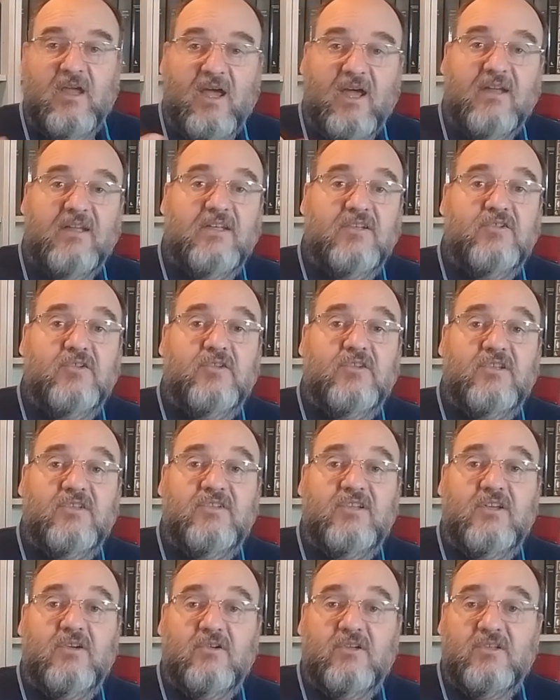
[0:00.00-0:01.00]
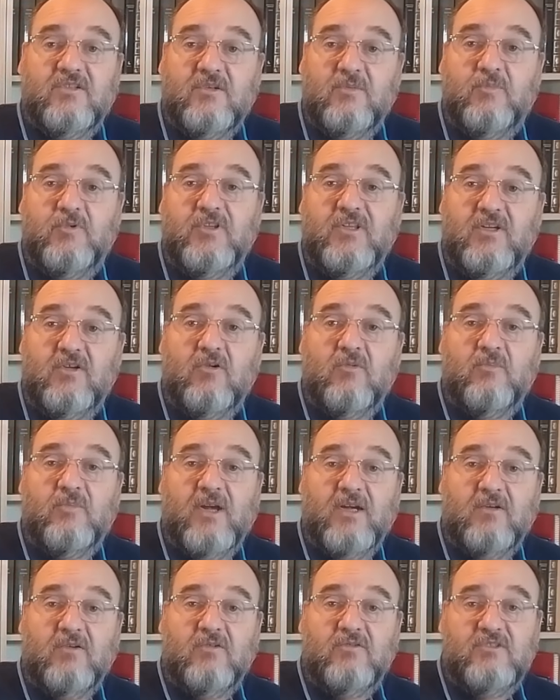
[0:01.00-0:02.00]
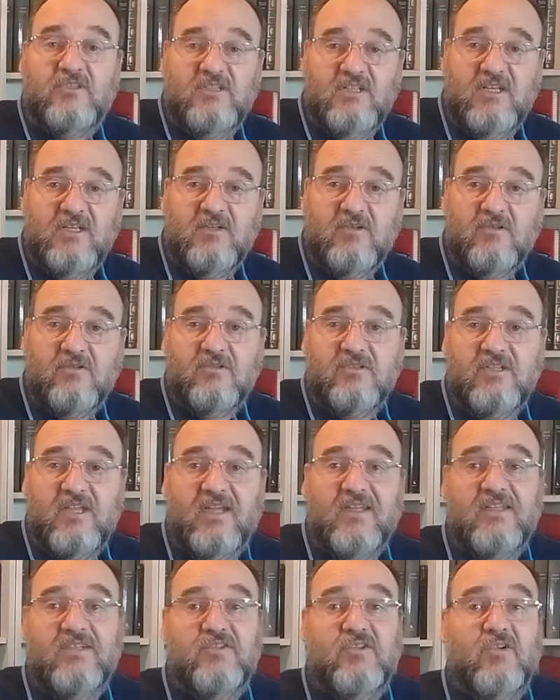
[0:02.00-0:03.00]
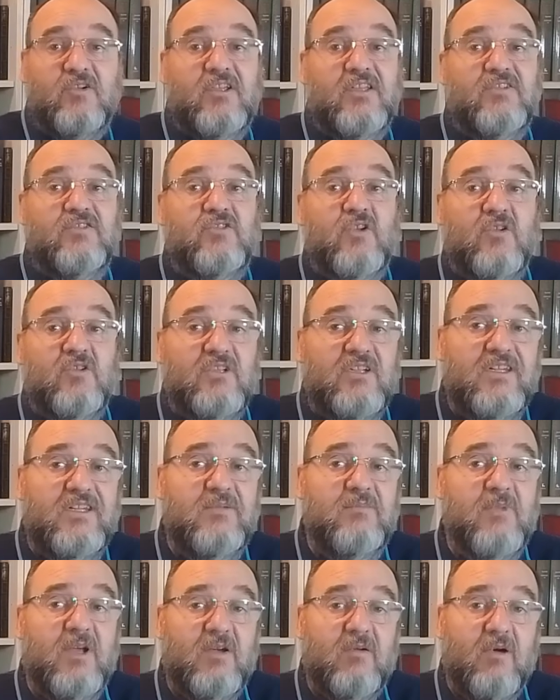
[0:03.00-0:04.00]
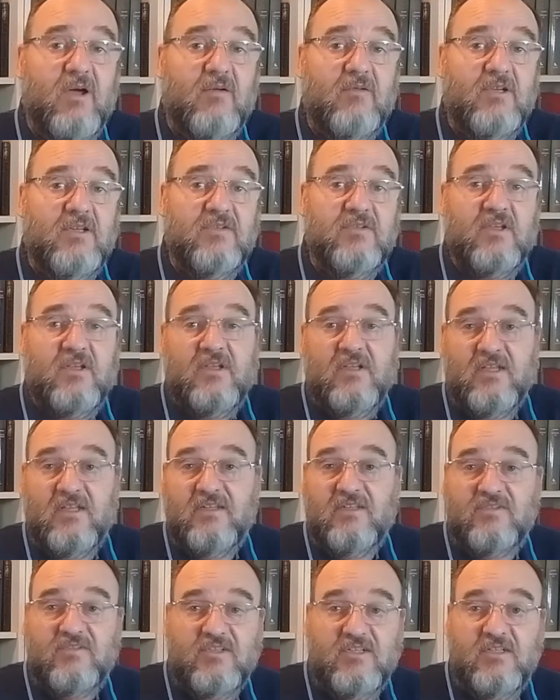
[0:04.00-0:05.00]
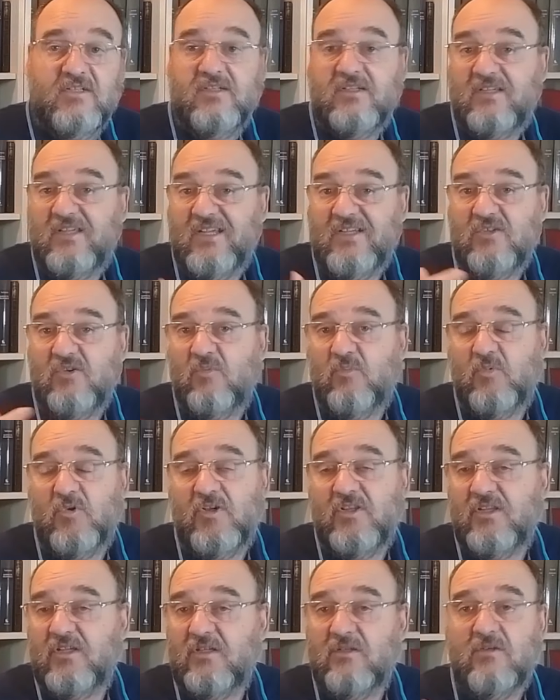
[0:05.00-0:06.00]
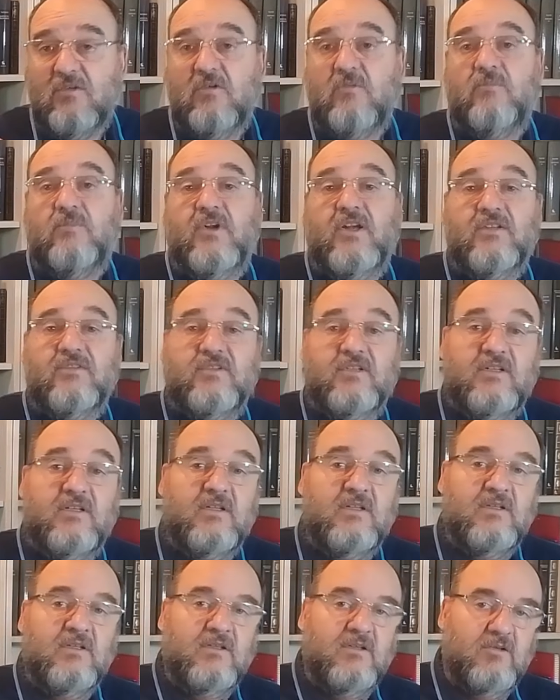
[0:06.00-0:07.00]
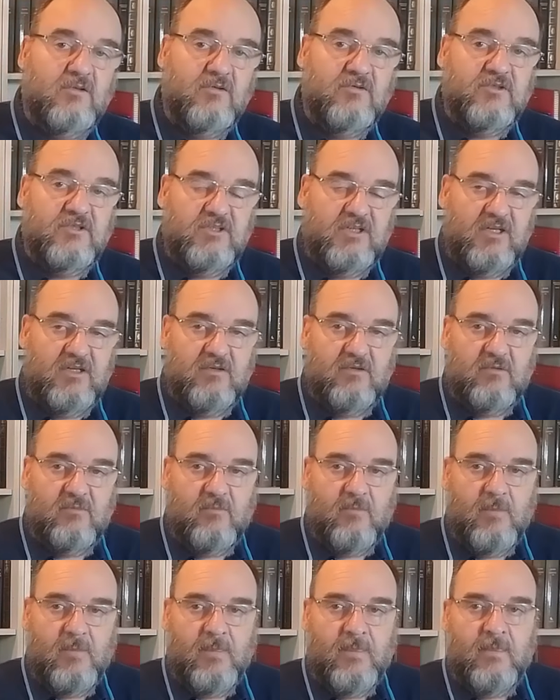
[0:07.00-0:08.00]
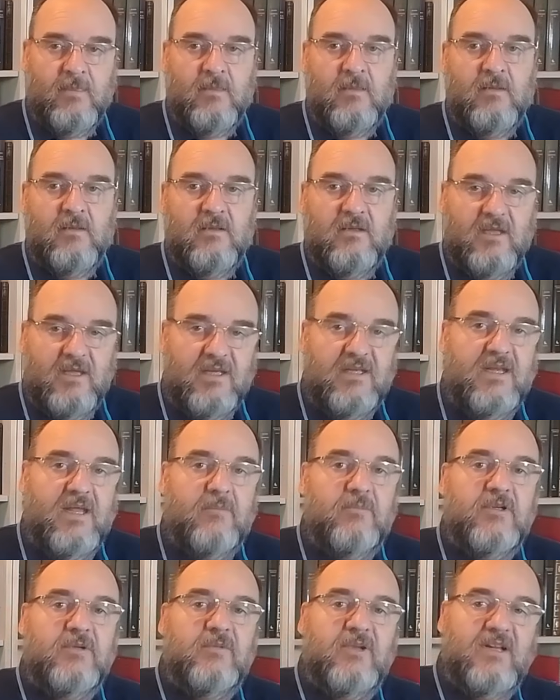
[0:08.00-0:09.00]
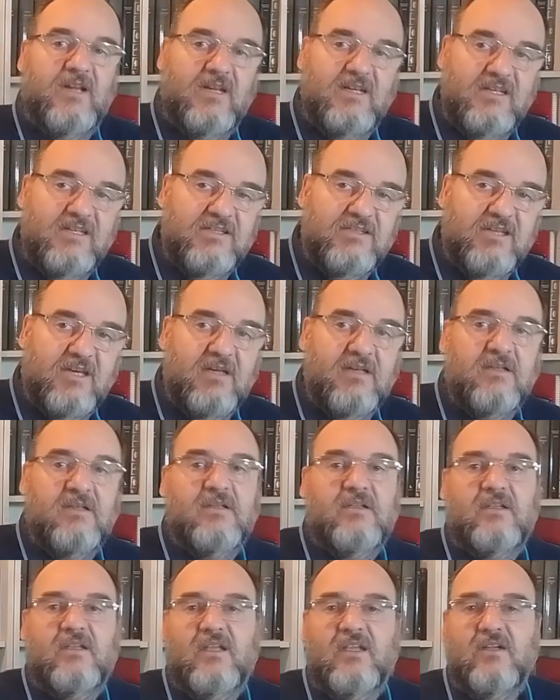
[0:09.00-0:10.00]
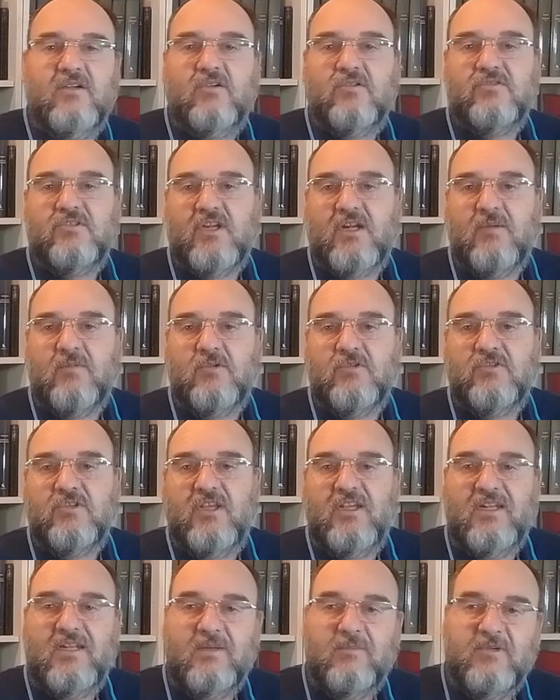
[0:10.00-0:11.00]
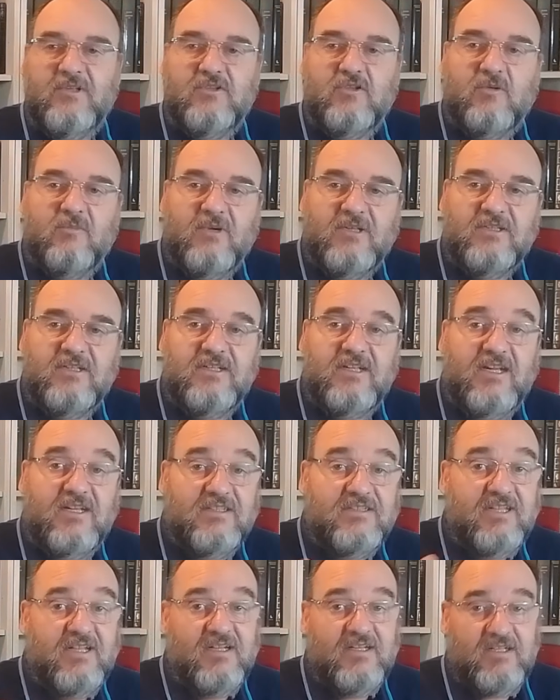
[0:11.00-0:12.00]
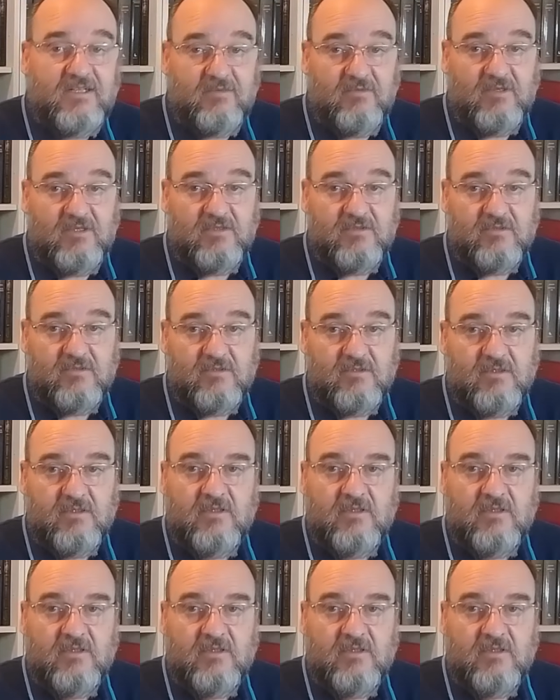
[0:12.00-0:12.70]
Aquellos deseos que se pueden comprar con dinero y aquellos que son invaluables, es decir, que no pueden comprarse con dinero. En la primera lista encontramos elementos materiales tangibles.